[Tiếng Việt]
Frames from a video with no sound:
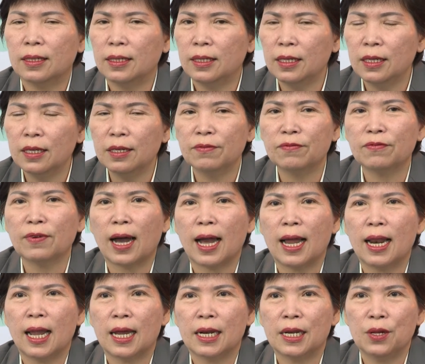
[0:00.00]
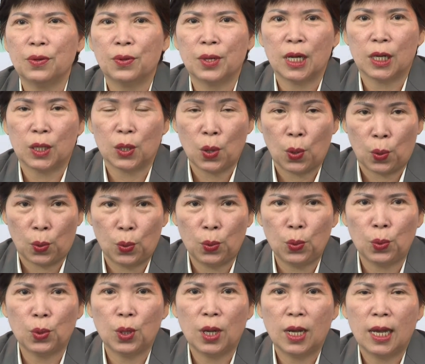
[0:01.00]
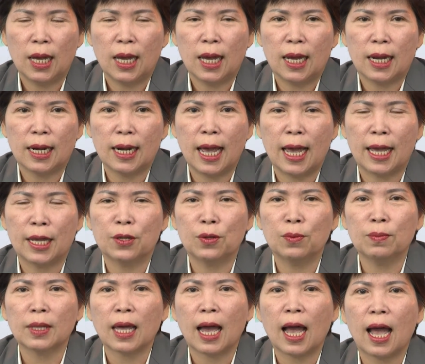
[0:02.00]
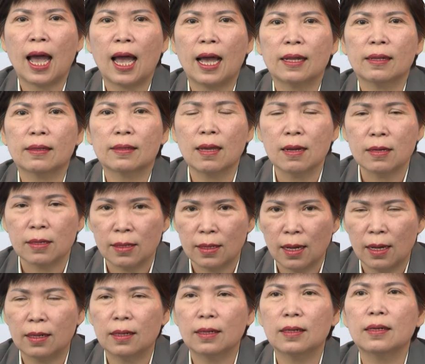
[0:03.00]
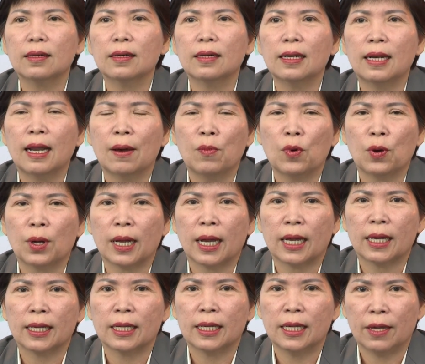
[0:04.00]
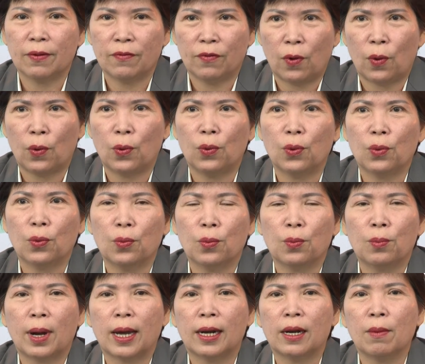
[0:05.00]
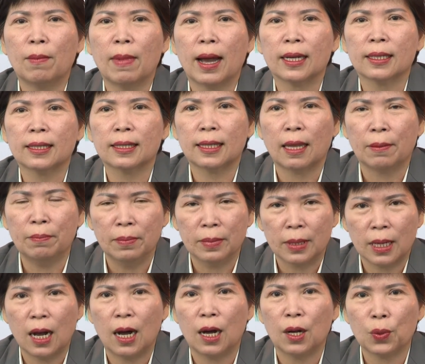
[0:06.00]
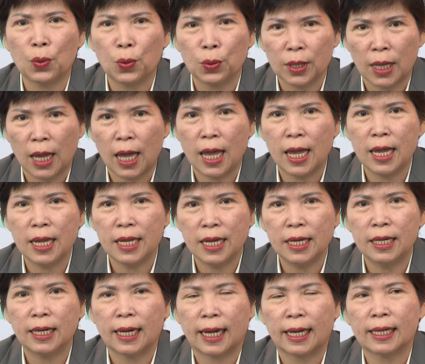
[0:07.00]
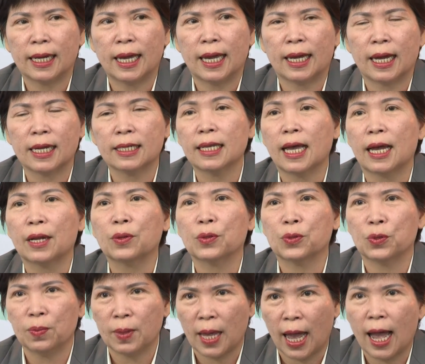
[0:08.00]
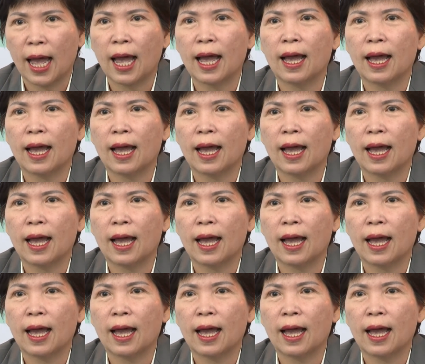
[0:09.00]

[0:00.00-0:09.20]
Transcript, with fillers: chưa phải là điều kiện đủ để chúng ta thực sự là một ngành dịch vụ mà nó mang tầm cỡ quốc tế như ngành nghề khách sạn của chúng ta.